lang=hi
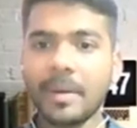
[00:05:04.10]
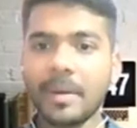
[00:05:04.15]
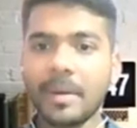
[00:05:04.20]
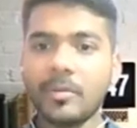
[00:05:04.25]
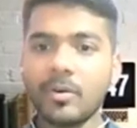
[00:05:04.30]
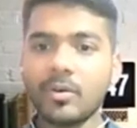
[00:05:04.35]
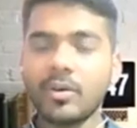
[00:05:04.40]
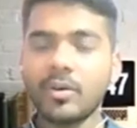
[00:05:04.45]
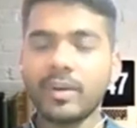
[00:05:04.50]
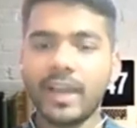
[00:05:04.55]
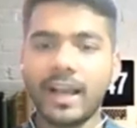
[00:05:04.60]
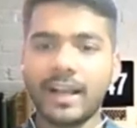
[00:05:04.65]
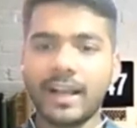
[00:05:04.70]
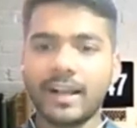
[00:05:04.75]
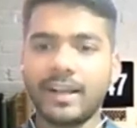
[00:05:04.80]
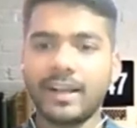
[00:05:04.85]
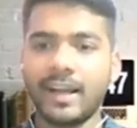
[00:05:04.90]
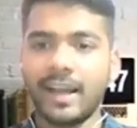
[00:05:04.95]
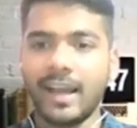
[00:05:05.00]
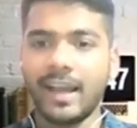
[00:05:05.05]
पे आप लोग को क्या
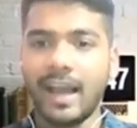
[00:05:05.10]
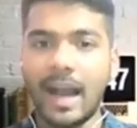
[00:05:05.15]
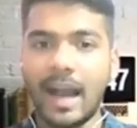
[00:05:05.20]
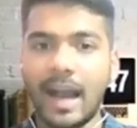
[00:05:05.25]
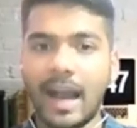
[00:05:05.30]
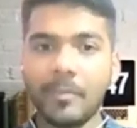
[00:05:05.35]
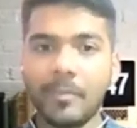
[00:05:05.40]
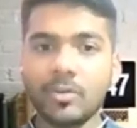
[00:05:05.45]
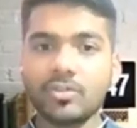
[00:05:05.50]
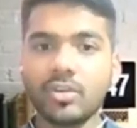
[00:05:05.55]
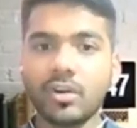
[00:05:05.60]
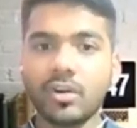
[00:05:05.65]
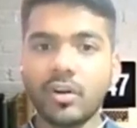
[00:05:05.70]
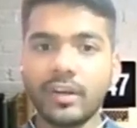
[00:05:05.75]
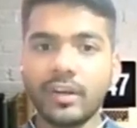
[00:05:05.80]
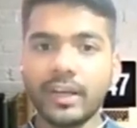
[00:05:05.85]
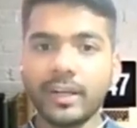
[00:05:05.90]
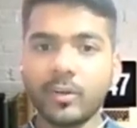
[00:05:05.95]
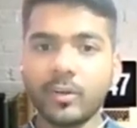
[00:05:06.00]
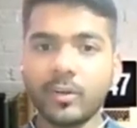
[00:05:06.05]
करना है आप लोग जो
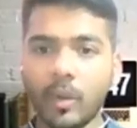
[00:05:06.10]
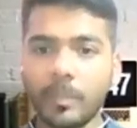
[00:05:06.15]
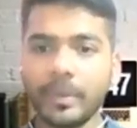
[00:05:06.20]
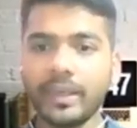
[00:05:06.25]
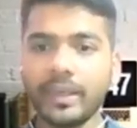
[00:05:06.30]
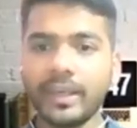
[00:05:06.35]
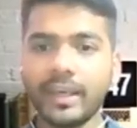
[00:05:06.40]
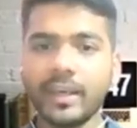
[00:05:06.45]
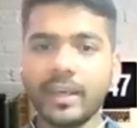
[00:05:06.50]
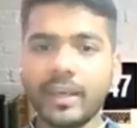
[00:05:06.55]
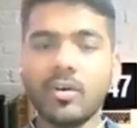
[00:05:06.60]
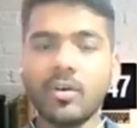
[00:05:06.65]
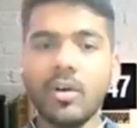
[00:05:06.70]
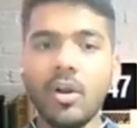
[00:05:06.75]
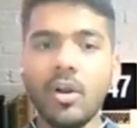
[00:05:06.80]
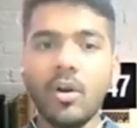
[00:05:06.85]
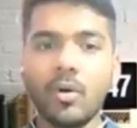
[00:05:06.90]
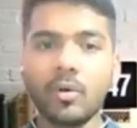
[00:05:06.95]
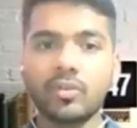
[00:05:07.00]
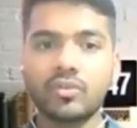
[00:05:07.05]
कंटेंट कॉपी किए हो
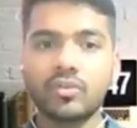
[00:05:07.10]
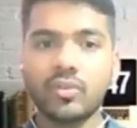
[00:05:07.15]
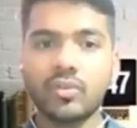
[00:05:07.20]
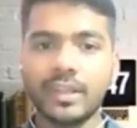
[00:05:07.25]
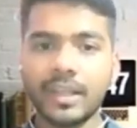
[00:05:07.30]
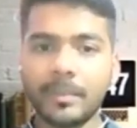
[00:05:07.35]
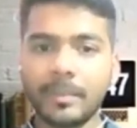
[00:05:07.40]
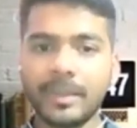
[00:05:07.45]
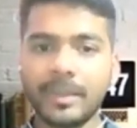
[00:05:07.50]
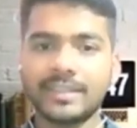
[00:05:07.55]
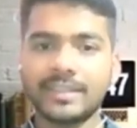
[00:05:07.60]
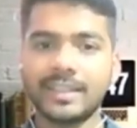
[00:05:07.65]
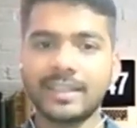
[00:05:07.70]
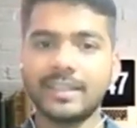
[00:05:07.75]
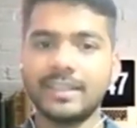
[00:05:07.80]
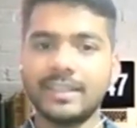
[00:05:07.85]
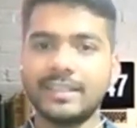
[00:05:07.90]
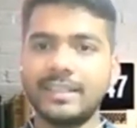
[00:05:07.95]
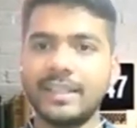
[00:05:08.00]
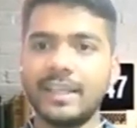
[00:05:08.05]
उसको इधर पेस्ट कर
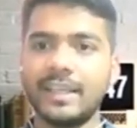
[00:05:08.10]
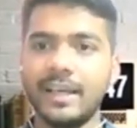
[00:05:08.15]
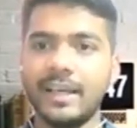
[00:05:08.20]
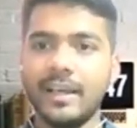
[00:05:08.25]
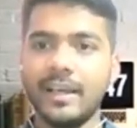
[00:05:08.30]
दीजिए